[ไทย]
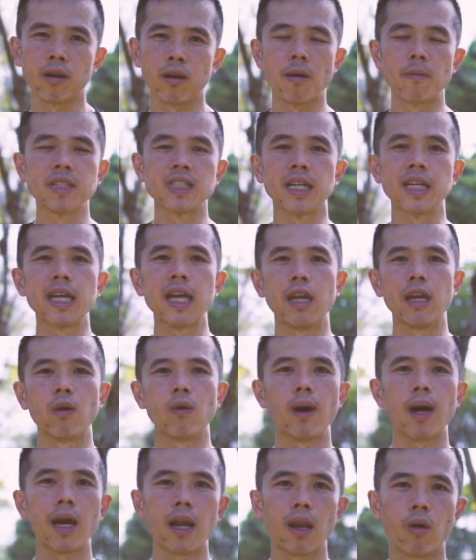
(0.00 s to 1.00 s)
ลองไปสังเกตดู
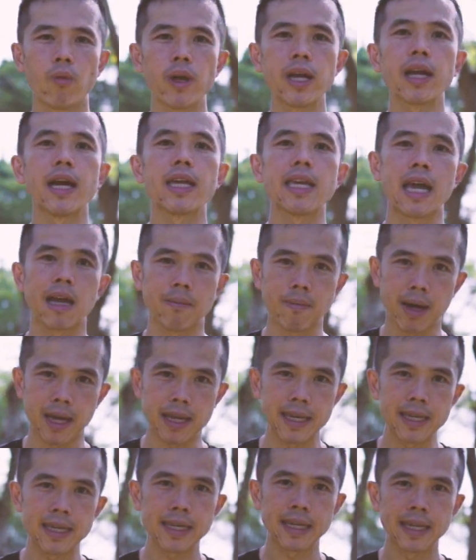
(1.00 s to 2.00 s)
ว่าเราวิ่งขย่งไหม
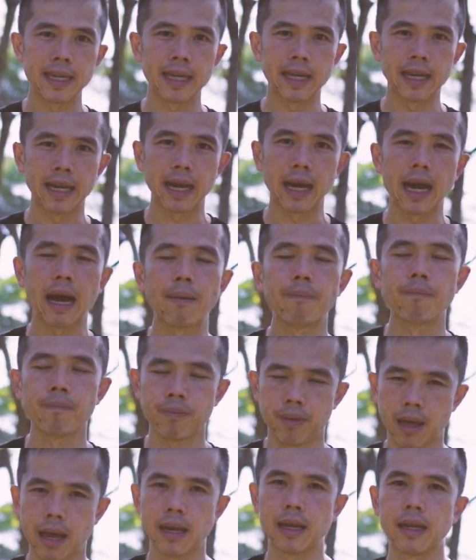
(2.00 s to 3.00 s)
นะครับ
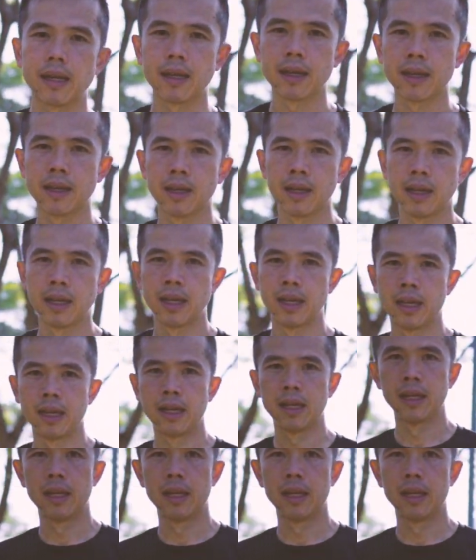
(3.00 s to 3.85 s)
เดี๋ยวนี้แป๊บลอง